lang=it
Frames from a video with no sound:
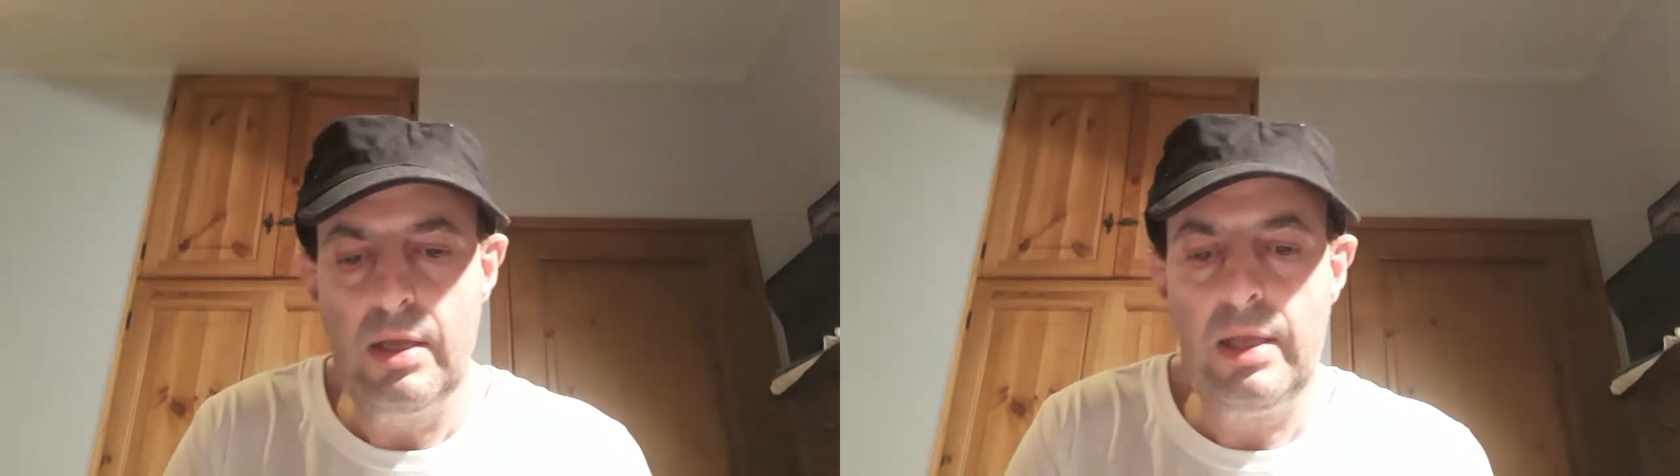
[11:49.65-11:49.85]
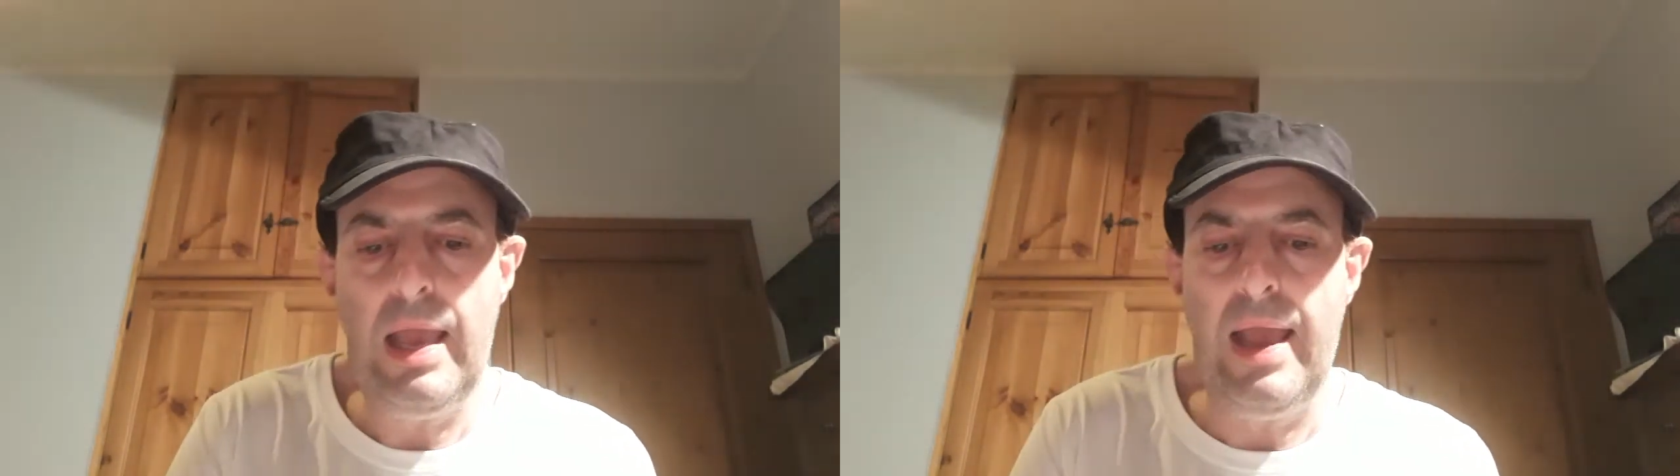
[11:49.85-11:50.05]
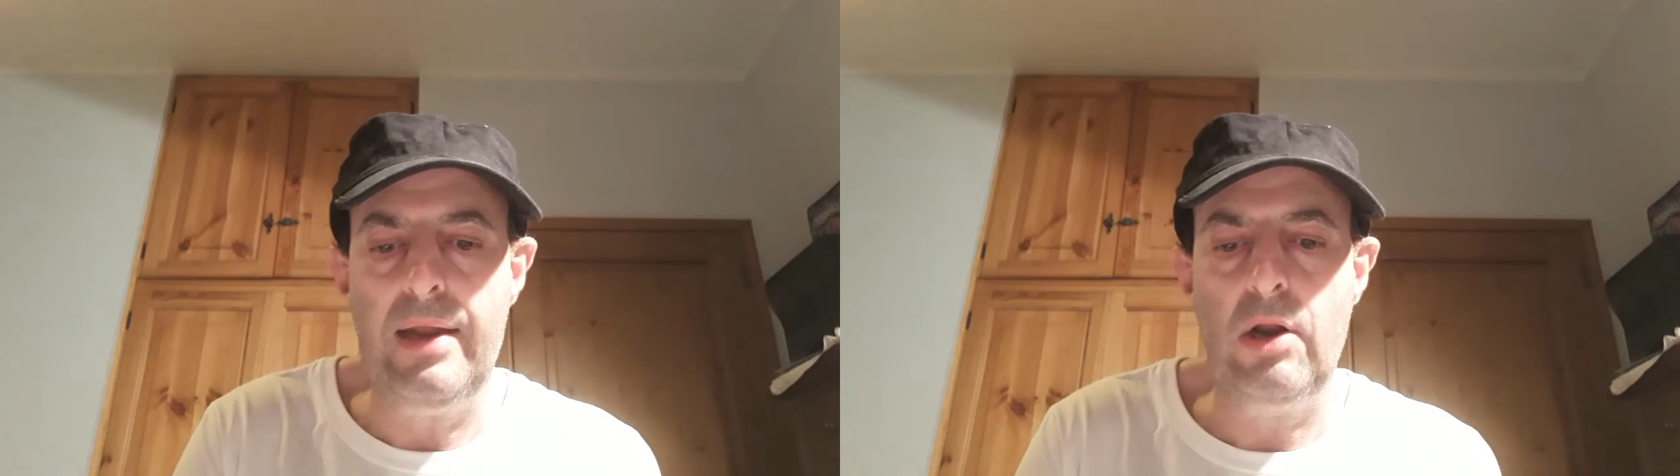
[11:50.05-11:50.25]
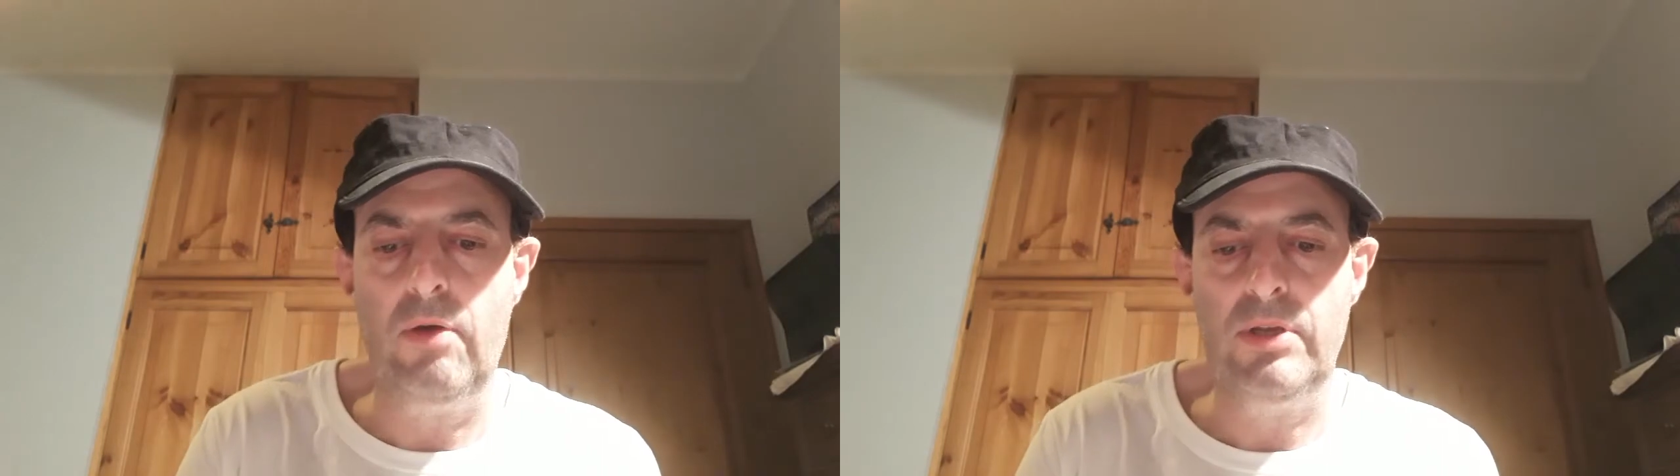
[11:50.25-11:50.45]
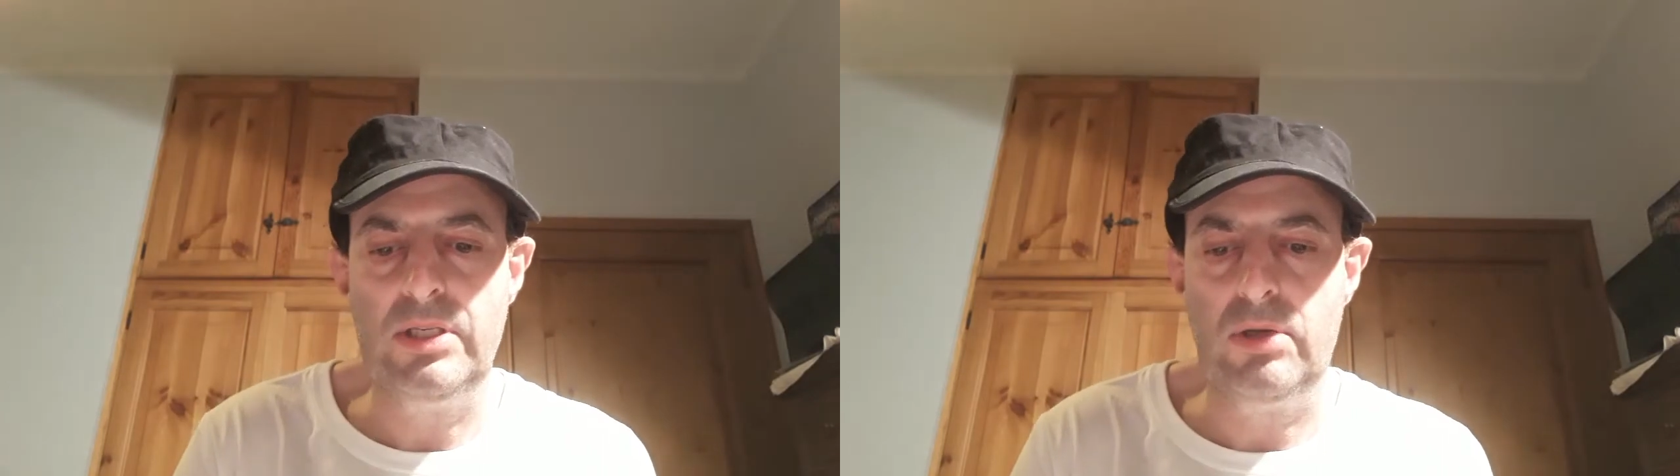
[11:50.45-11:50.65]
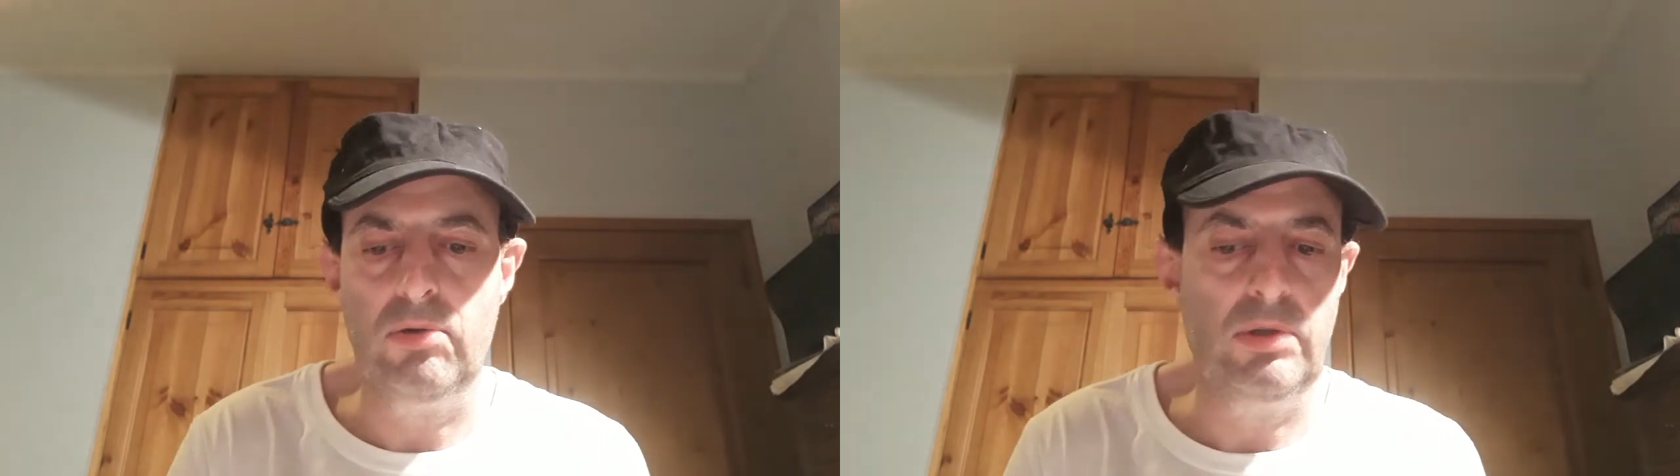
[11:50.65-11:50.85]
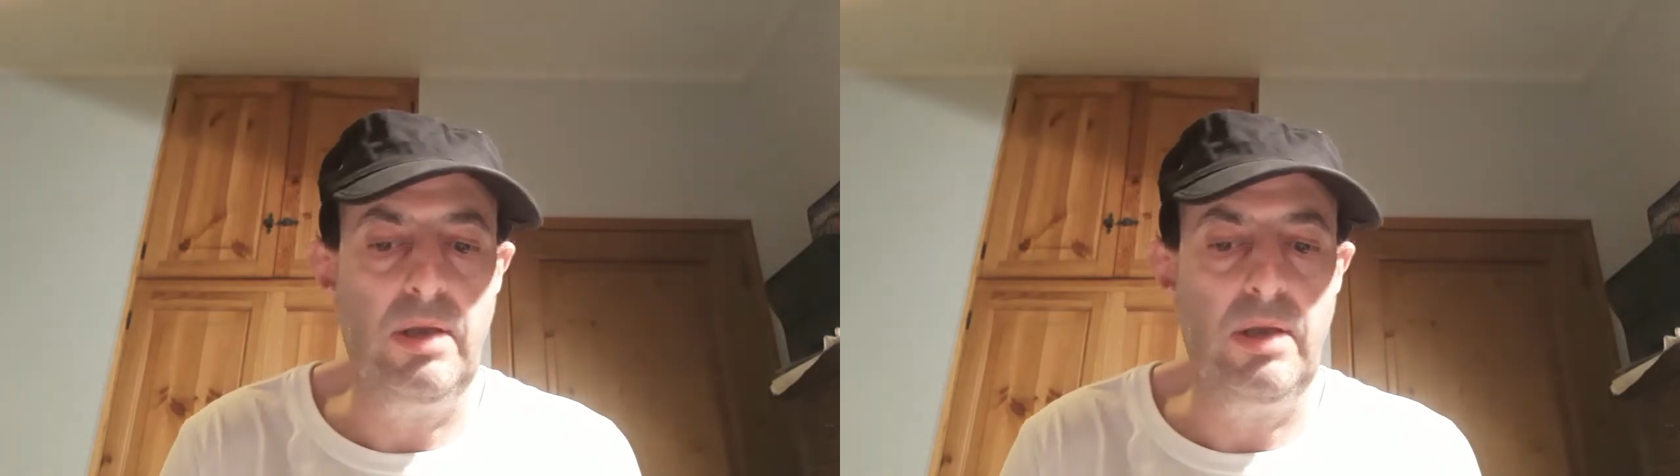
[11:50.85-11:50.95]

che è a 9 secondi